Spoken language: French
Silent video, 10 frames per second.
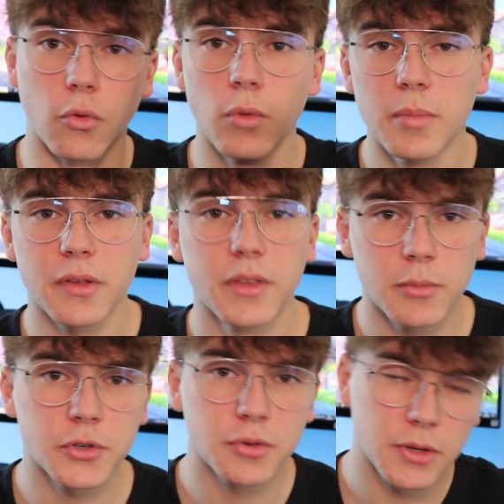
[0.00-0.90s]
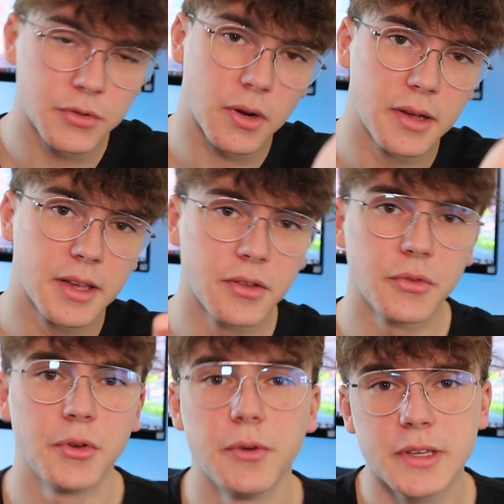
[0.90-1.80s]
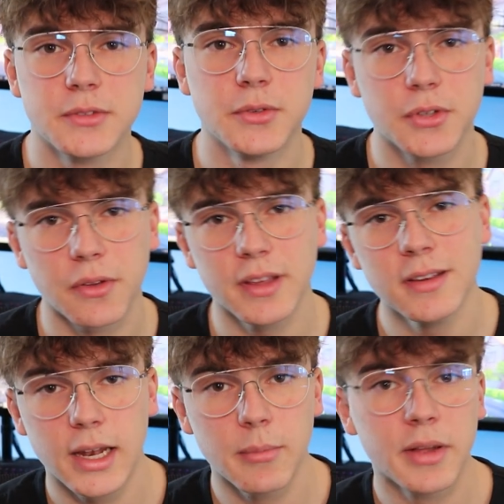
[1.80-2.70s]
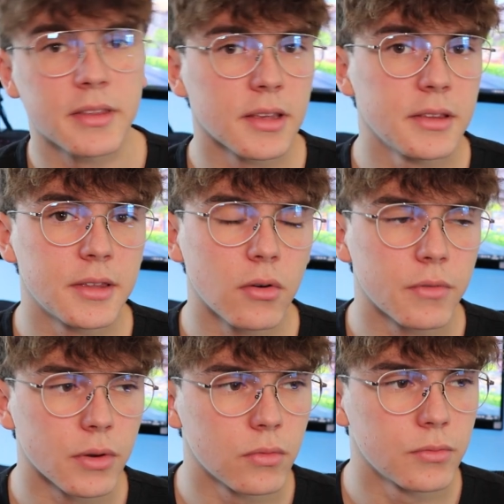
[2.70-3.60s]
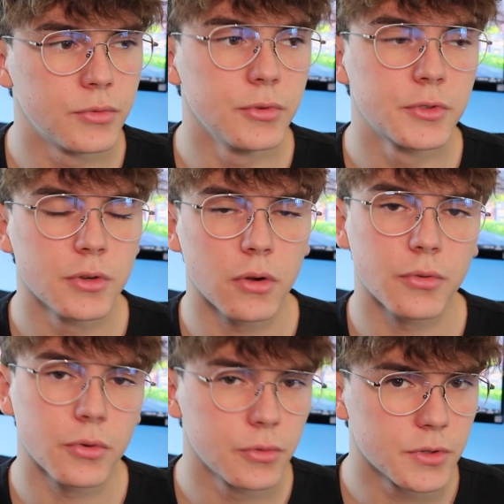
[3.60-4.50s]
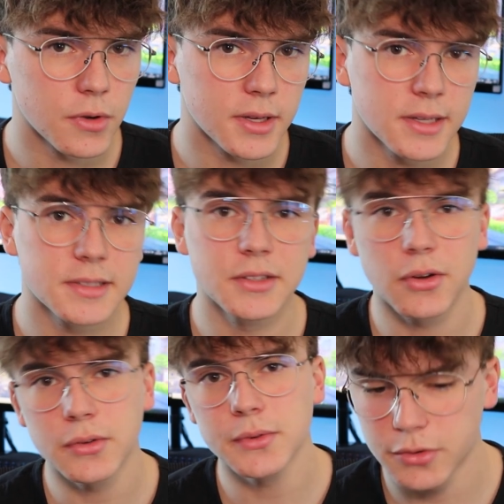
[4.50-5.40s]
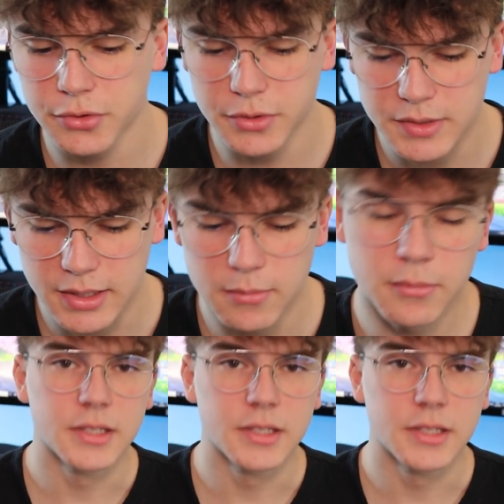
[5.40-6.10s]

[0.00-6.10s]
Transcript: Et donc moi personnellement je suis sur un Canon EOS 200D et la batterie tient environ 2 heures entre 2h15 et 30 quand je suis en stream.